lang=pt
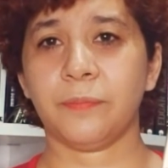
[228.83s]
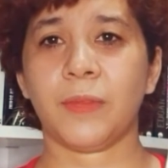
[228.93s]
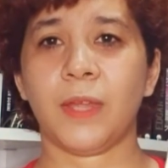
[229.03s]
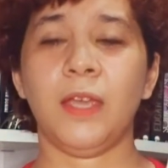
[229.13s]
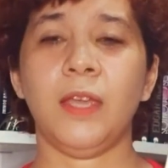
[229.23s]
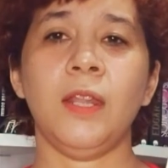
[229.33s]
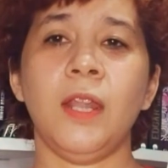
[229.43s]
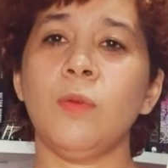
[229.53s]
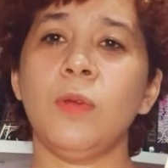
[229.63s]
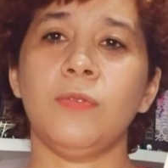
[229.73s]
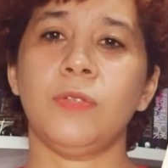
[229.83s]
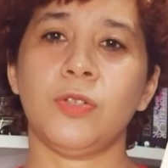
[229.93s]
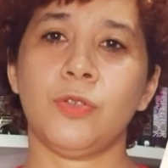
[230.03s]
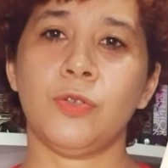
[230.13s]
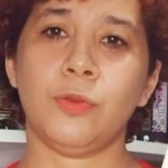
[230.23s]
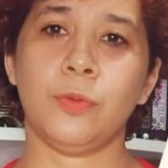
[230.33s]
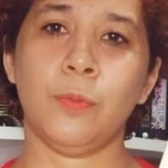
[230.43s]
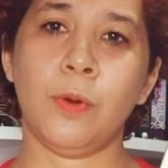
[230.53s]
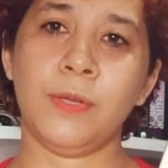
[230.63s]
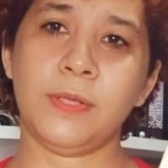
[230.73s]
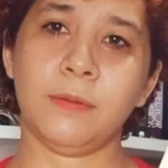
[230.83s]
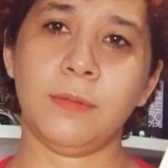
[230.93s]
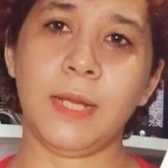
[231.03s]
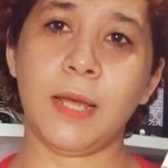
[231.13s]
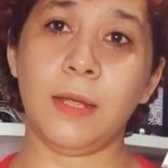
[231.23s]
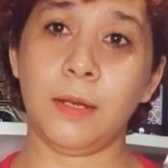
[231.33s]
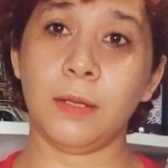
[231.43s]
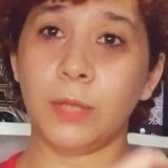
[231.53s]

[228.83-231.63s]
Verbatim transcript: Né? E nem o livro da Jojo Moyes eu li ainda,